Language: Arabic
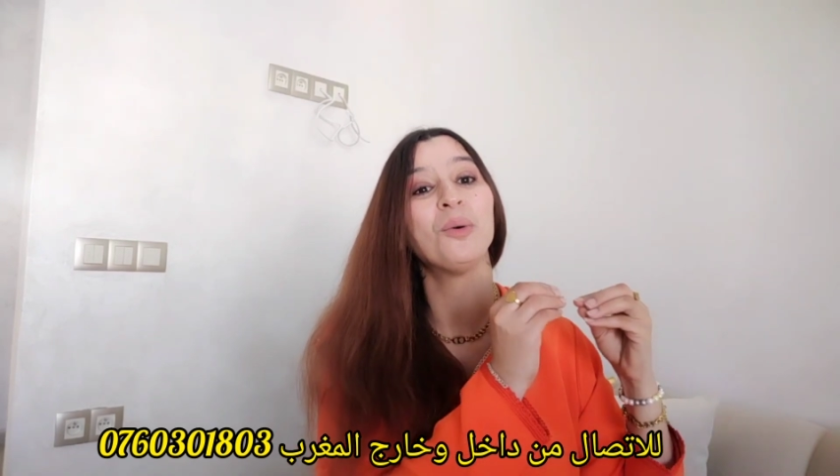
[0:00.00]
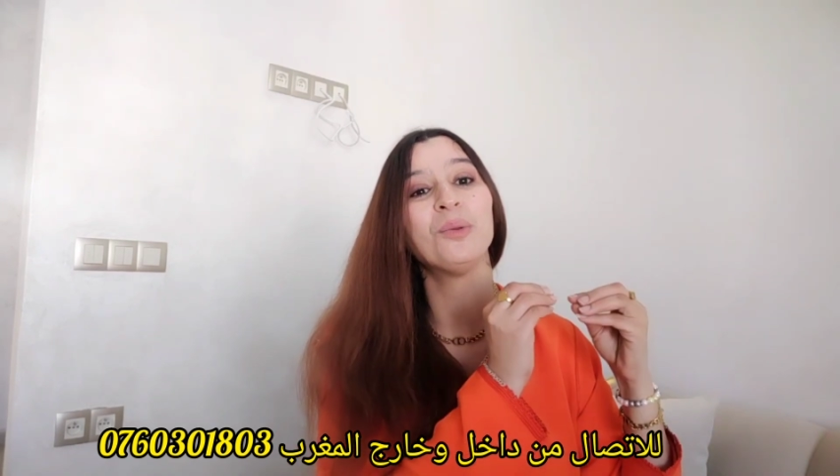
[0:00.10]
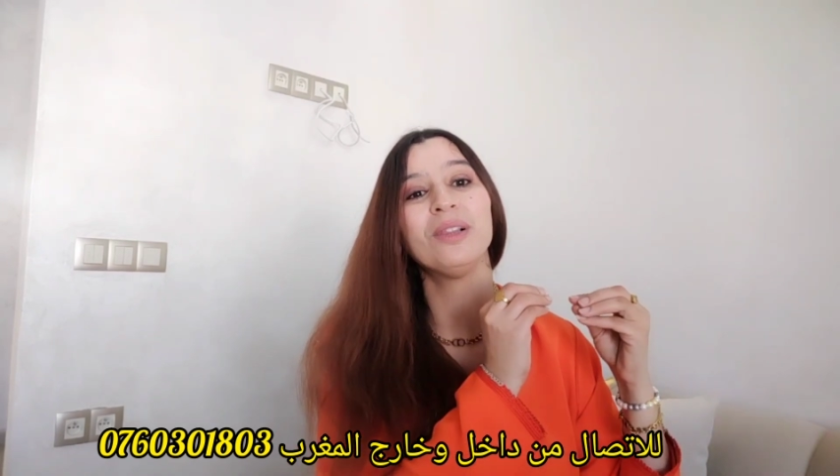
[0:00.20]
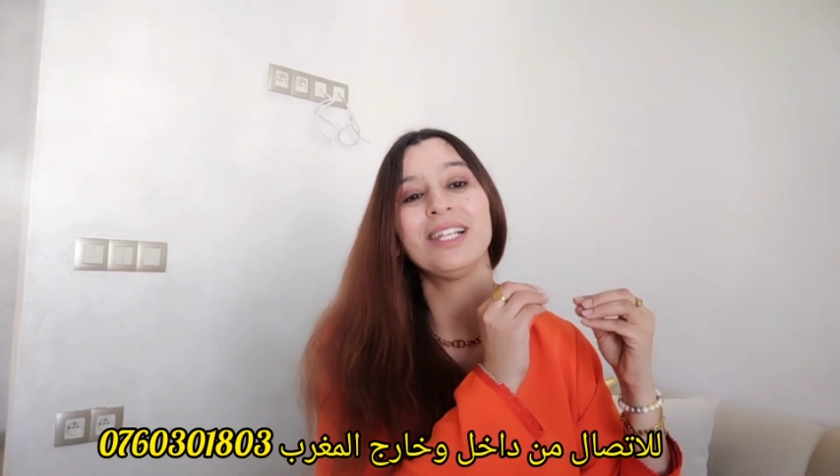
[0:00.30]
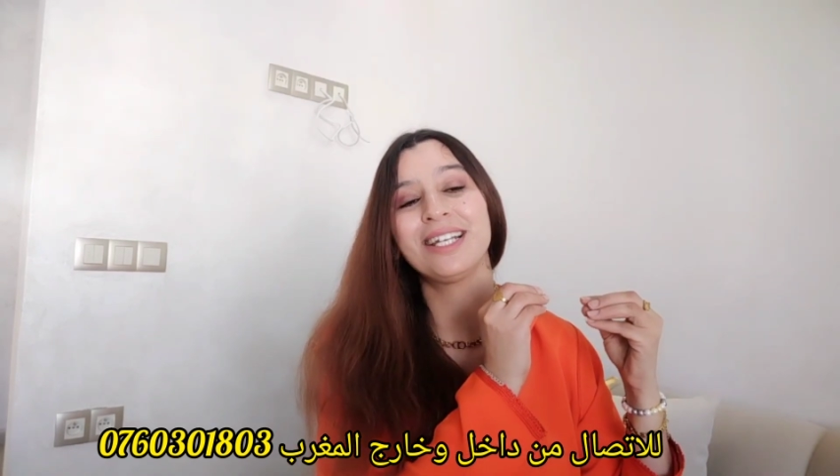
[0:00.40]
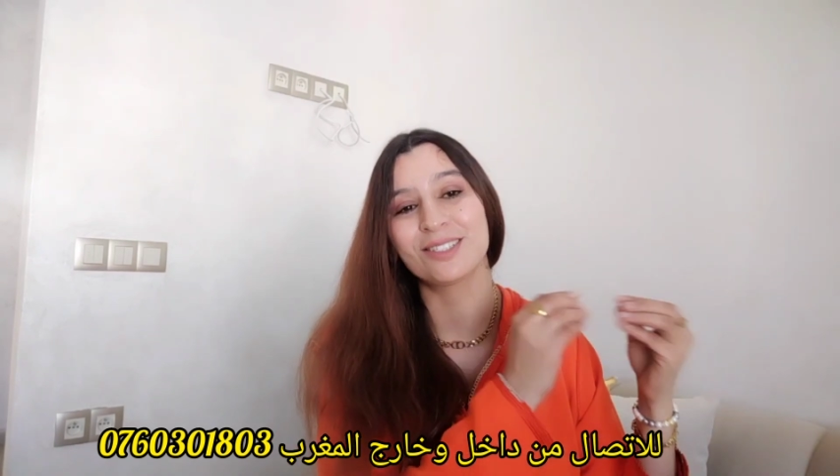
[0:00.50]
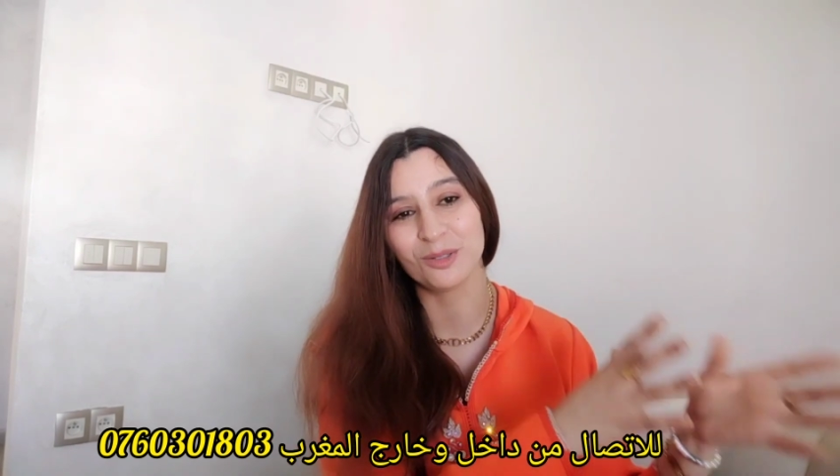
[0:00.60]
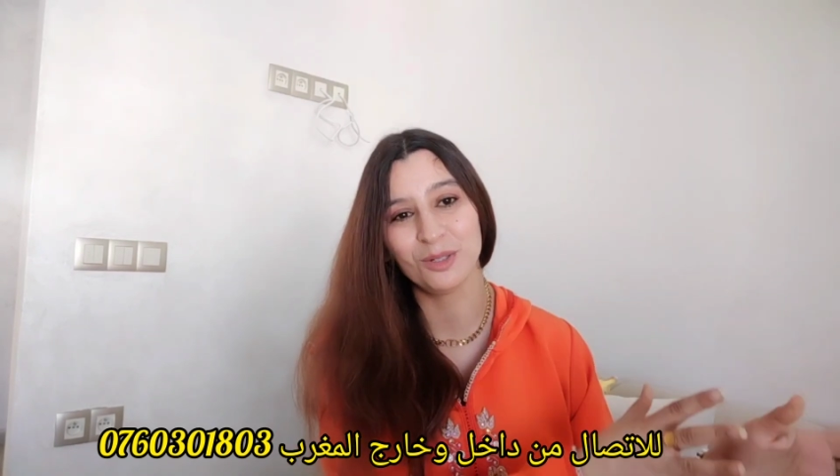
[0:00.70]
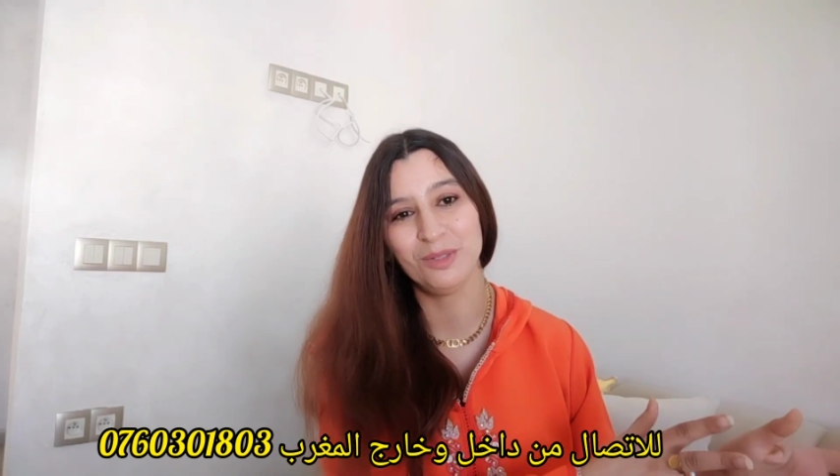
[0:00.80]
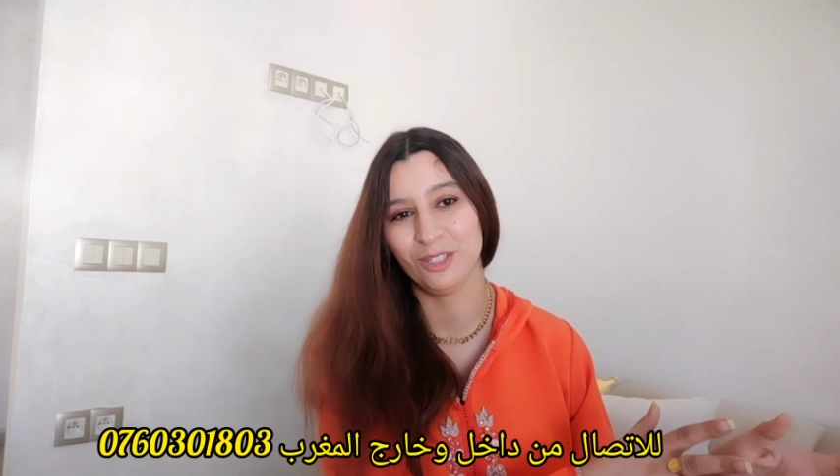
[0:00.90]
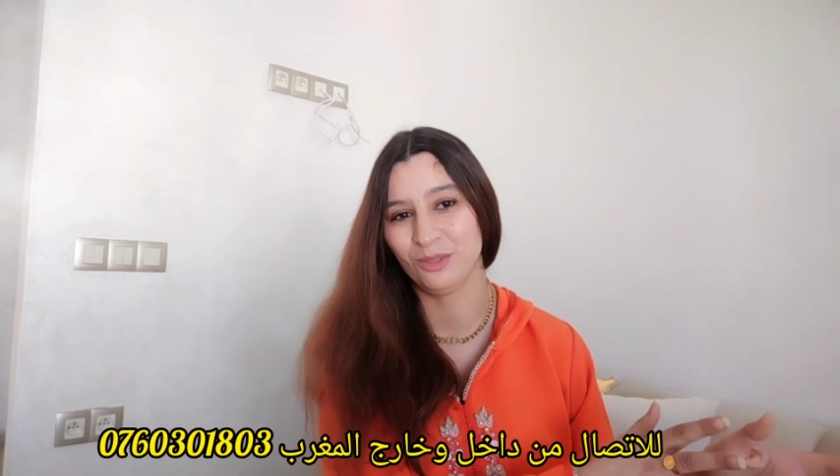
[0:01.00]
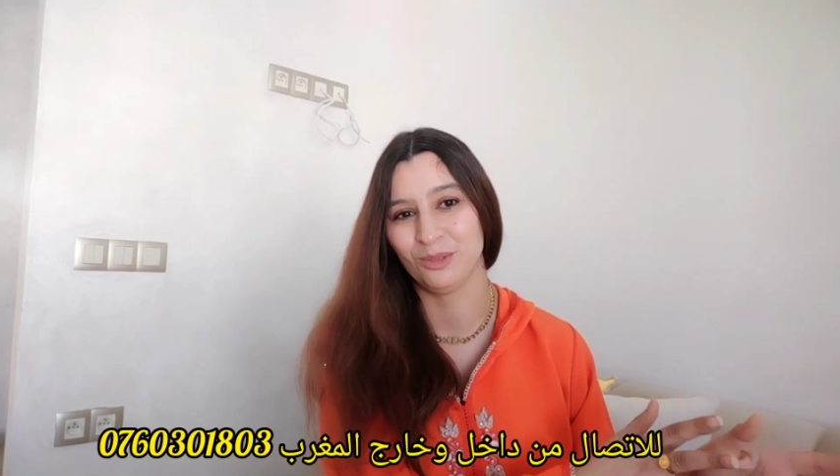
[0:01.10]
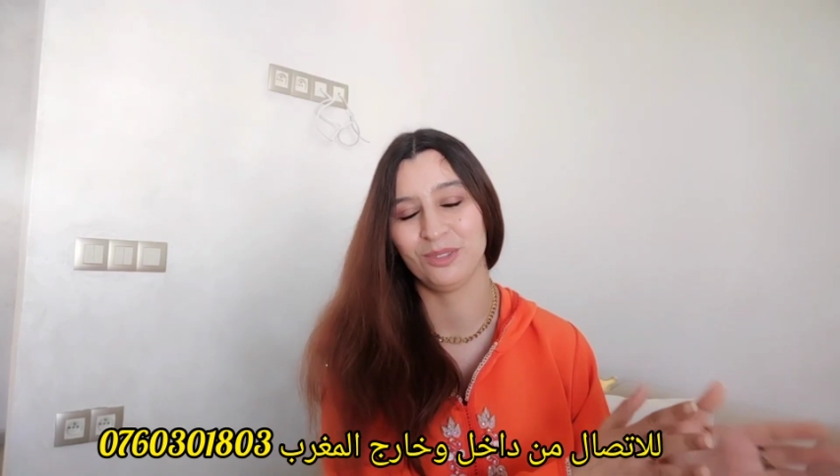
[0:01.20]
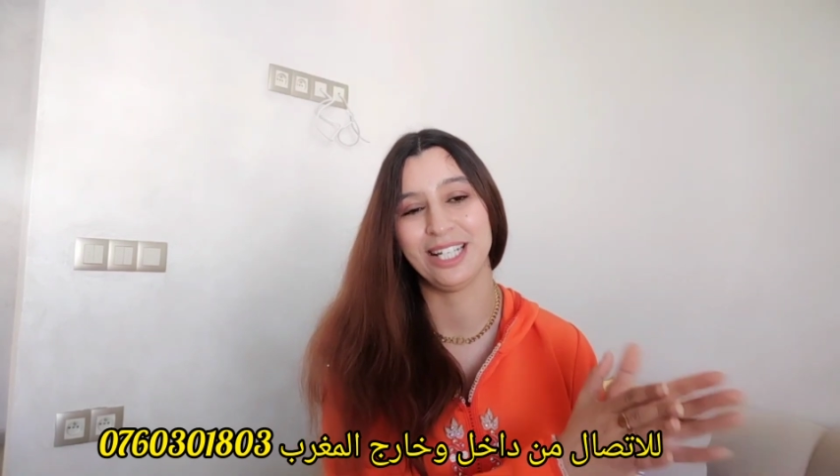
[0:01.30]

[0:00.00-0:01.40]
والله يرزقو من عنده